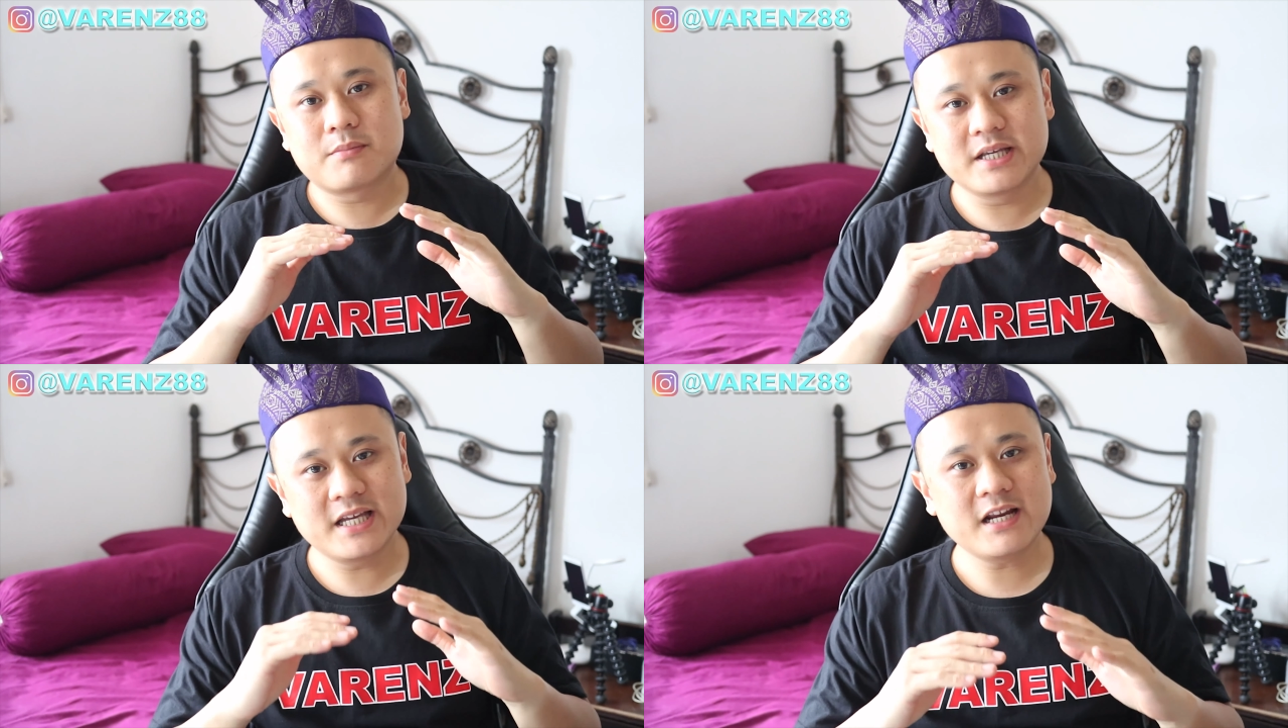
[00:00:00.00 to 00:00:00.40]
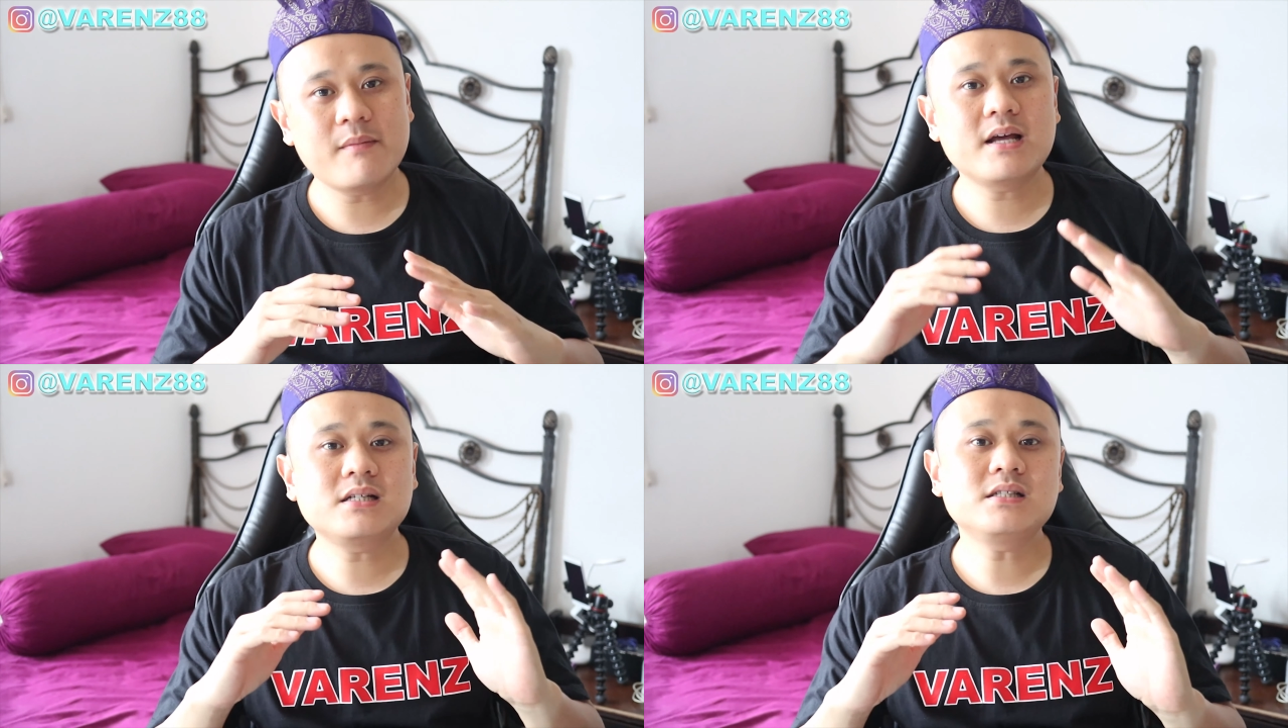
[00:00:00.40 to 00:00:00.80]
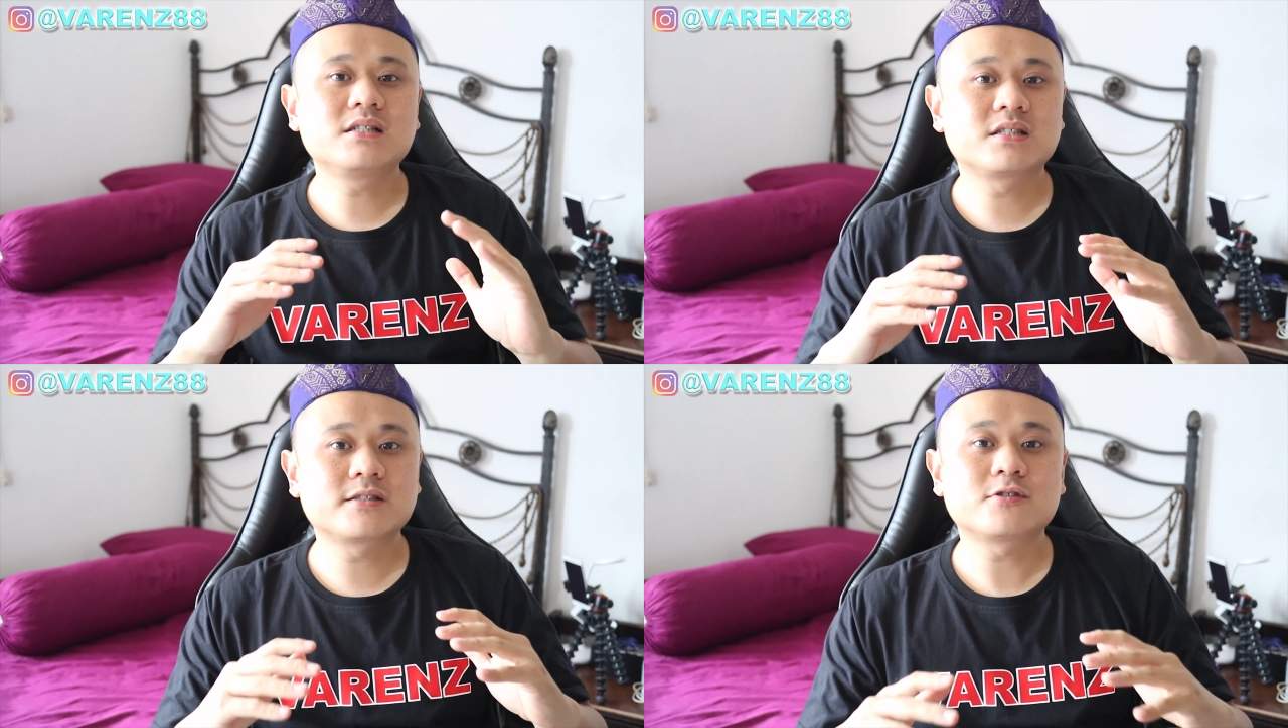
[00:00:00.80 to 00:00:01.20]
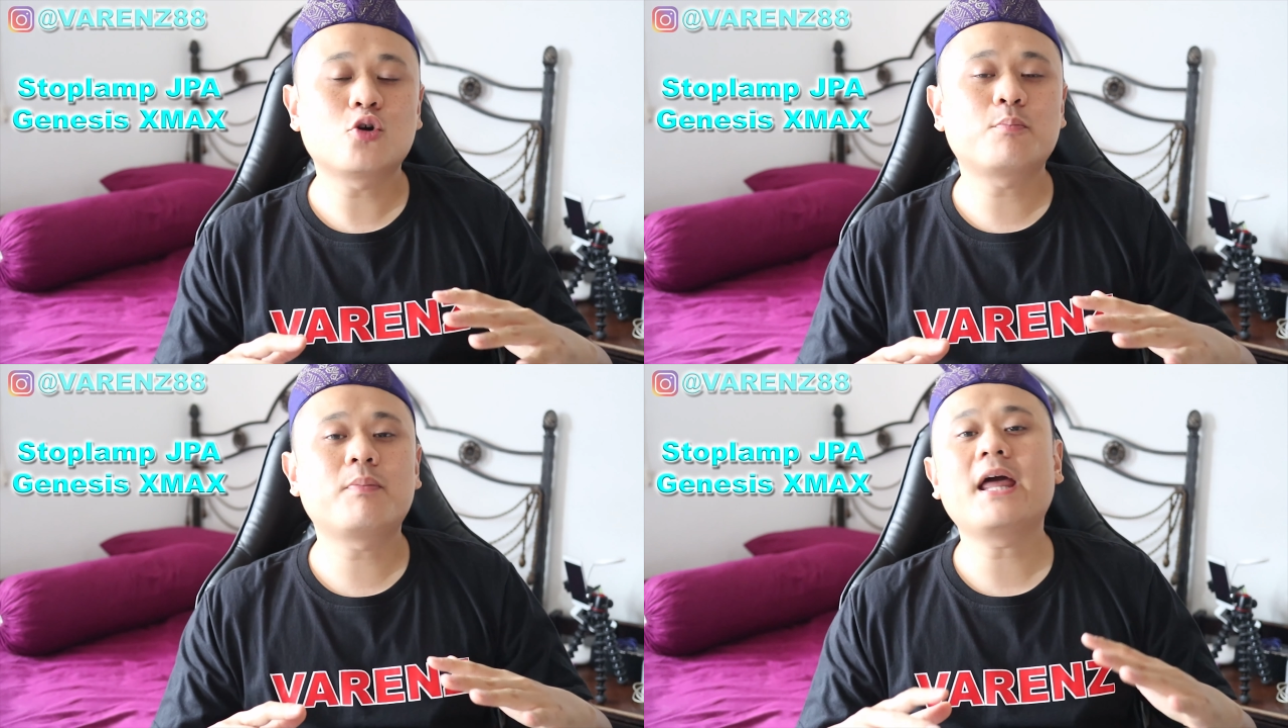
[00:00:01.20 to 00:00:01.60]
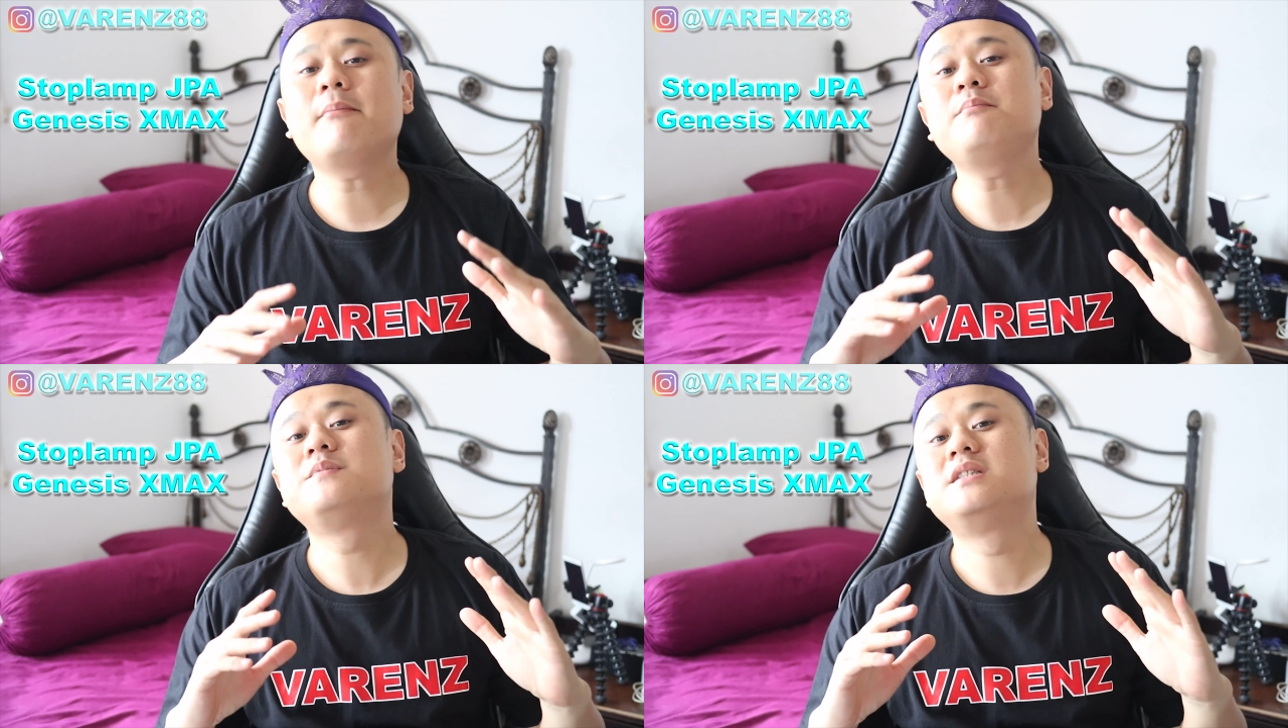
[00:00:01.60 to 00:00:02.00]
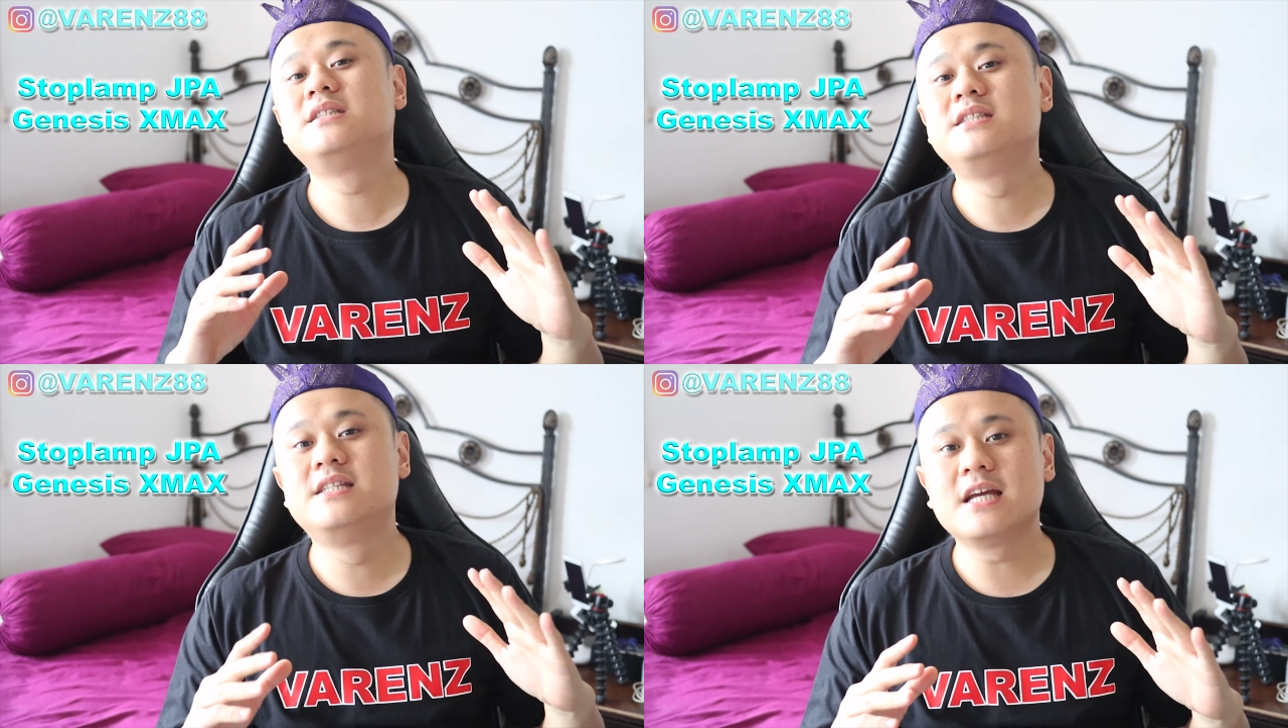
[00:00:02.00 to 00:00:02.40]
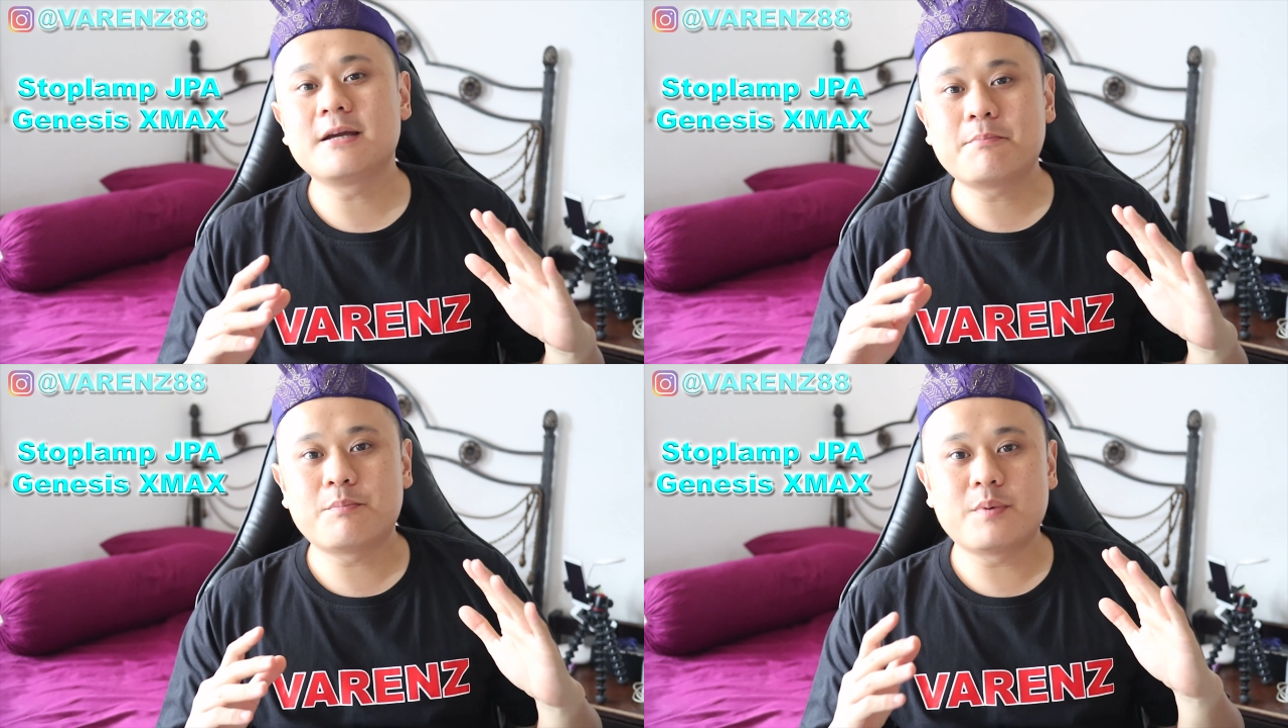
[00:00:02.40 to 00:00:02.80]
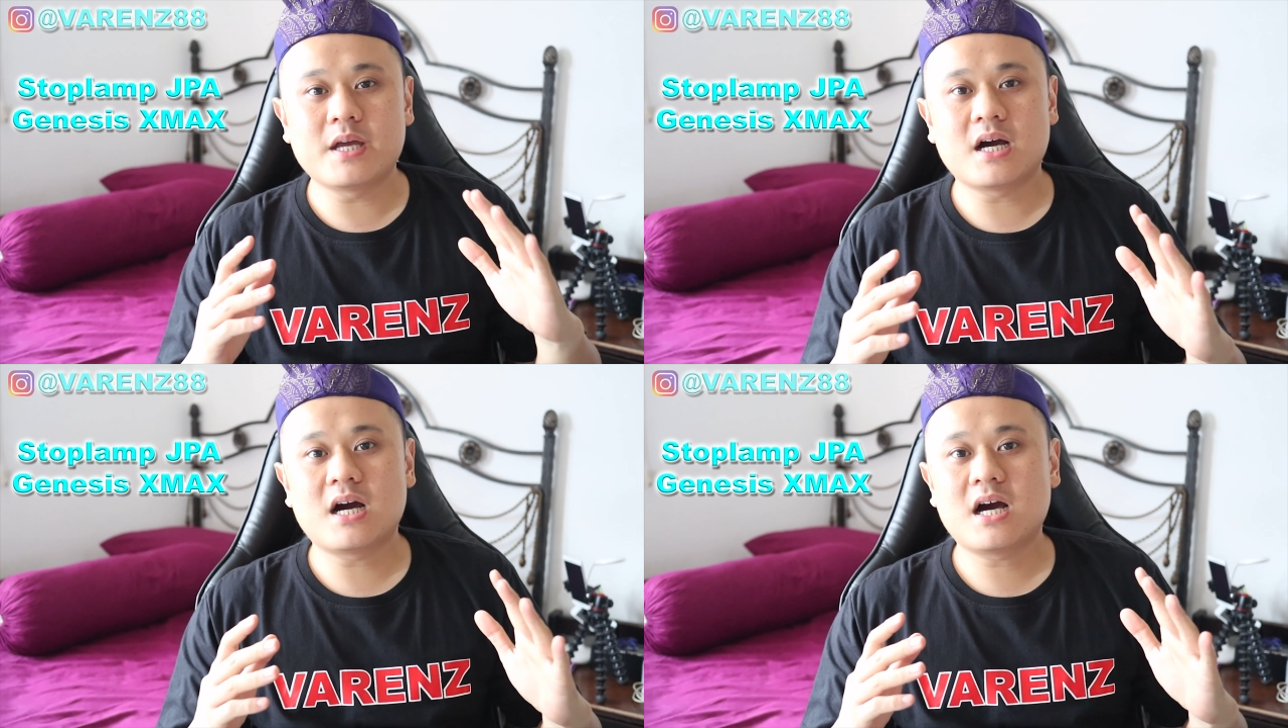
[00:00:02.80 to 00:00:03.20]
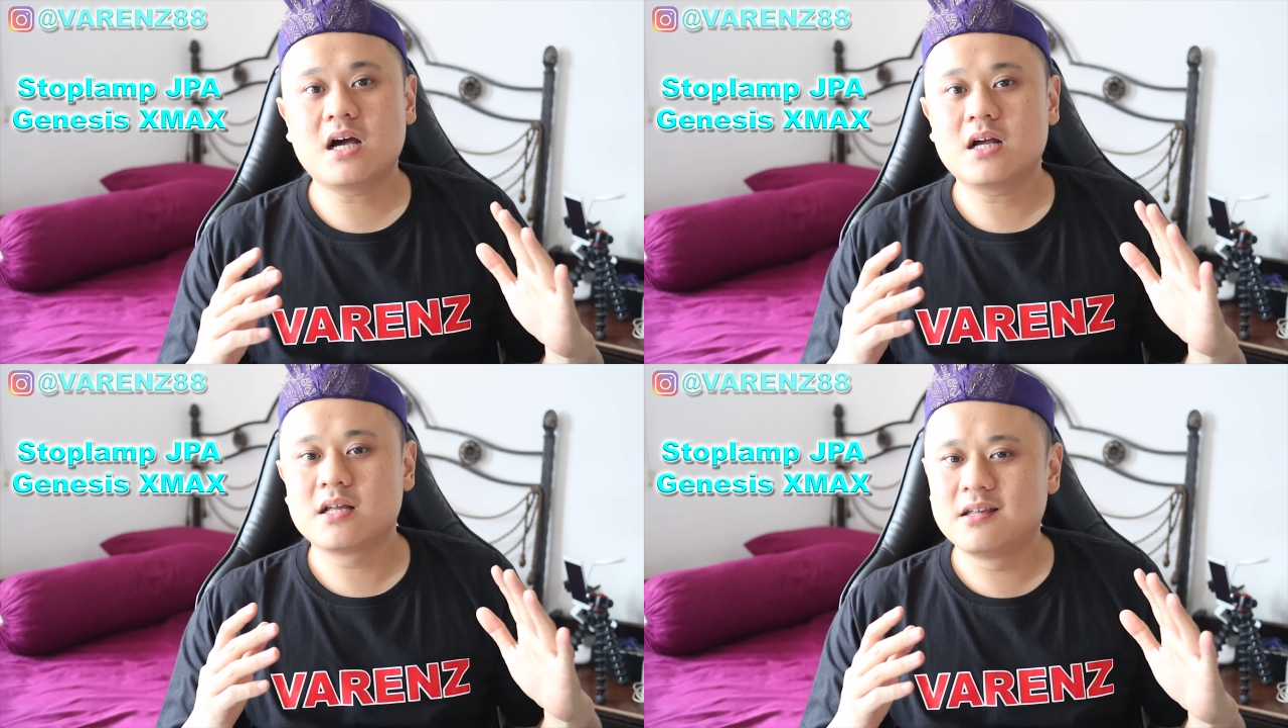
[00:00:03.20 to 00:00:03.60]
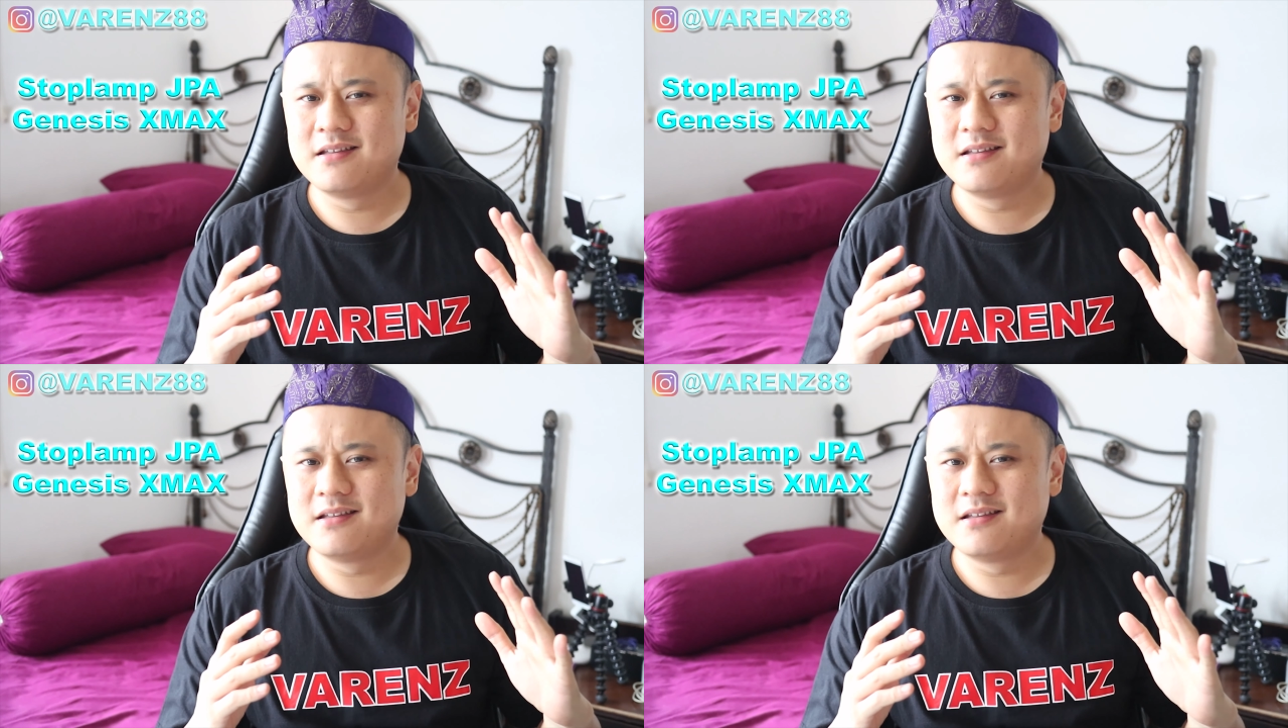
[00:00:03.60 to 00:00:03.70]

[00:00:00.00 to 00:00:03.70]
Pengiriman stop lamp JPA